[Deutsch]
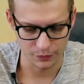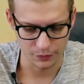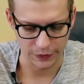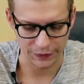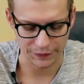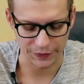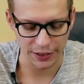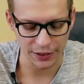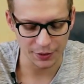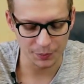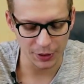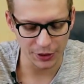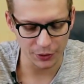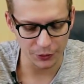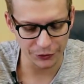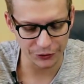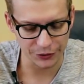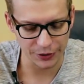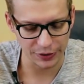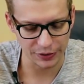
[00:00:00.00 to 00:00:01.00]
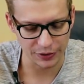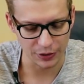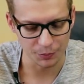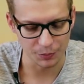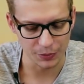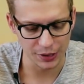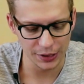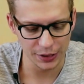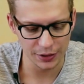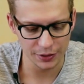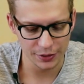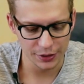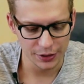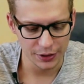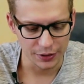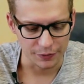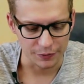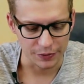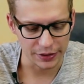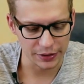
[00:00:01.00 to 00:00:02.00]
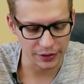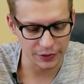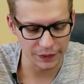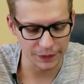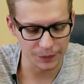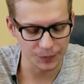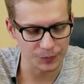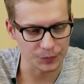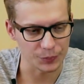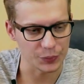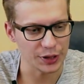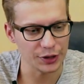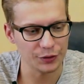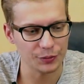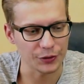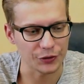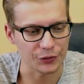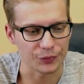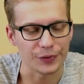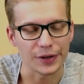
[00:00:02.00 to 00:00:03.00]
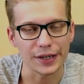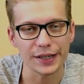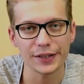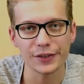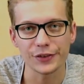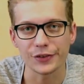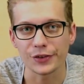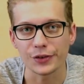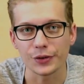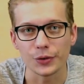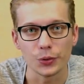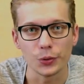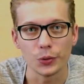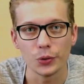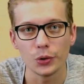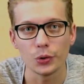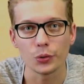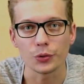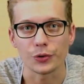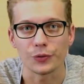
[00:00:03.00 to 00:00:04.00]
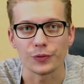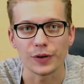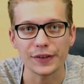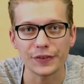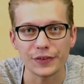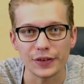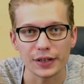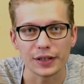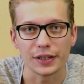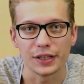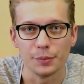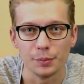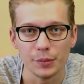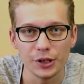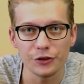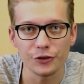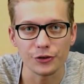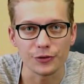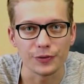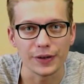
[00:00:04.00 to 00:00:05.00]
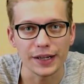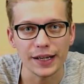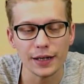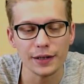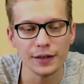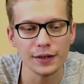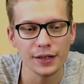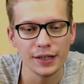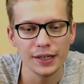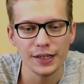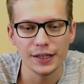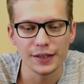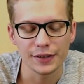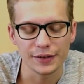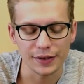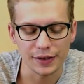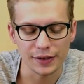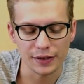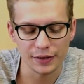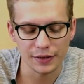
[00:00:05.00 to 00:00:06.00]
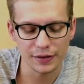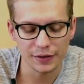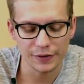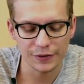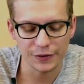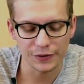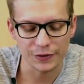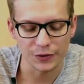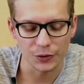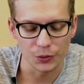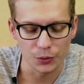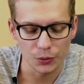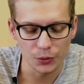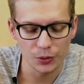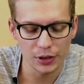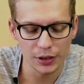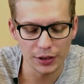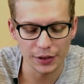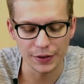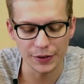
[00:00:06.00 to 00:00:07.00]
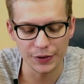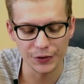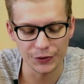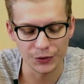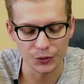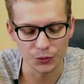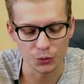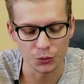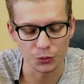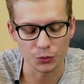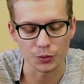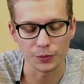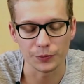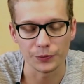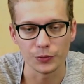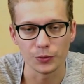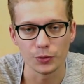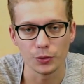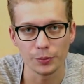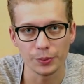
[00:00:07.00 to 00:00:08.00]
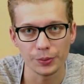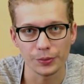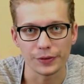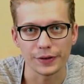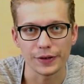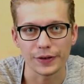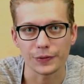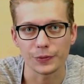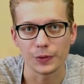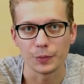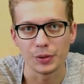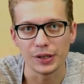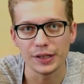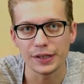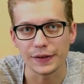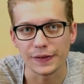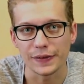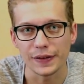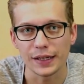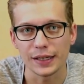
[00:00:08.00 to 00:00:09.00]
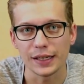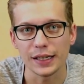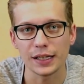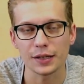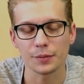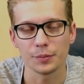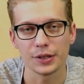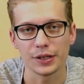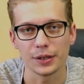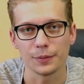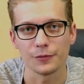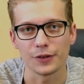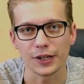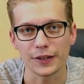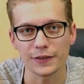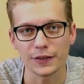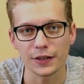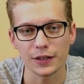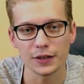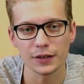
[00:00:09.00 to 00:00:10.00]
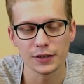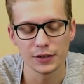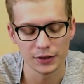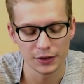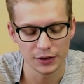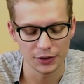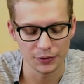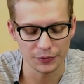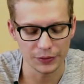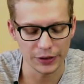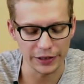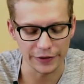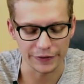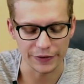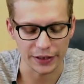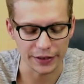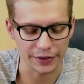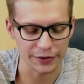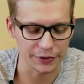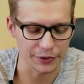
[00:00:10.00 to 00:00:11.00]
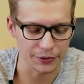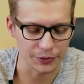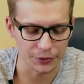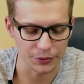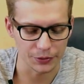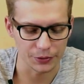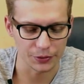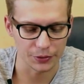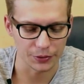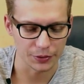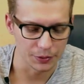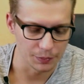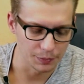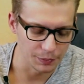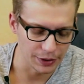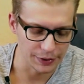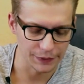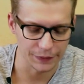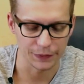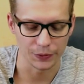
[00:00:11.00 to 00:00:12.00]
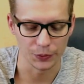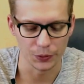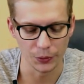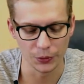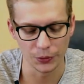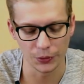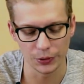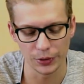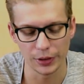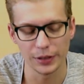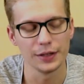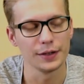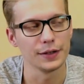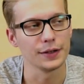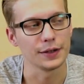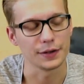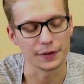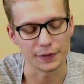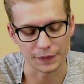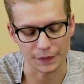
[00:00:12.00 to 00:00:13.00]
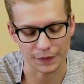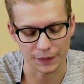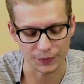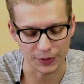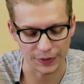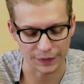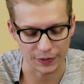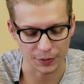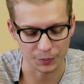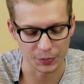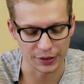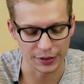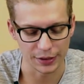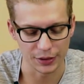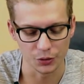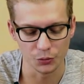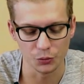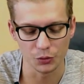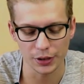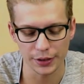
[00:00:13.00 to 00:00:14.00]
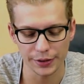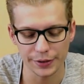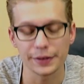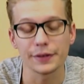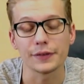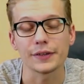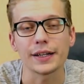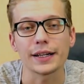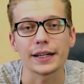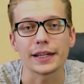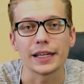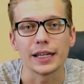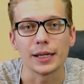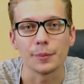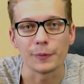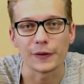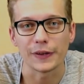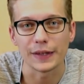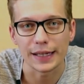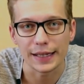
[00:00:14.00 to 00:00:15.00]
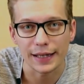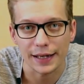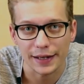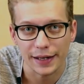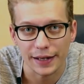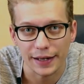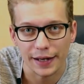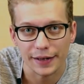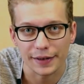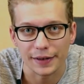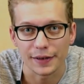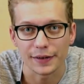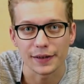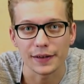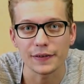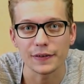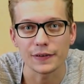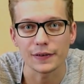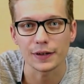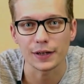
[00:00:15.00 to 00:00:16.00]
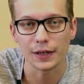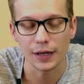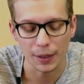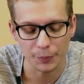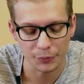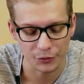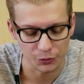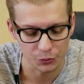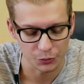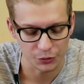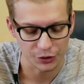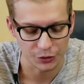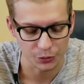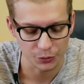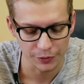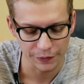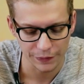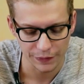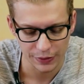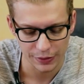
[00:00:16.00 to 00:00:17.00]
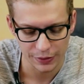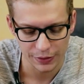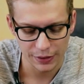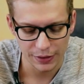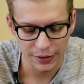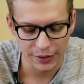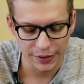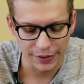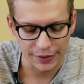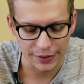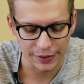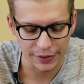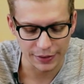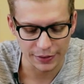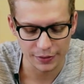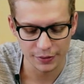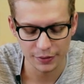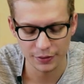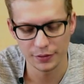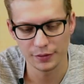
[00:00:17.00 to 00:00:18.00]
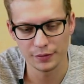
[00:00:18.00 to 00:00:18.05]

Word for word: das kennt man aus der Chemie, wenn beispielsweise Öl und Wasser gemischt werden. Das Öl ist hydrophob, das verbindet sich nicht mit dem Wasser. Viele sagen ja auch, machst du Öl ins Wasser mit den Nudeln, dann kleben sie nicht aneinander. Das ist absoluter Unsinn, denn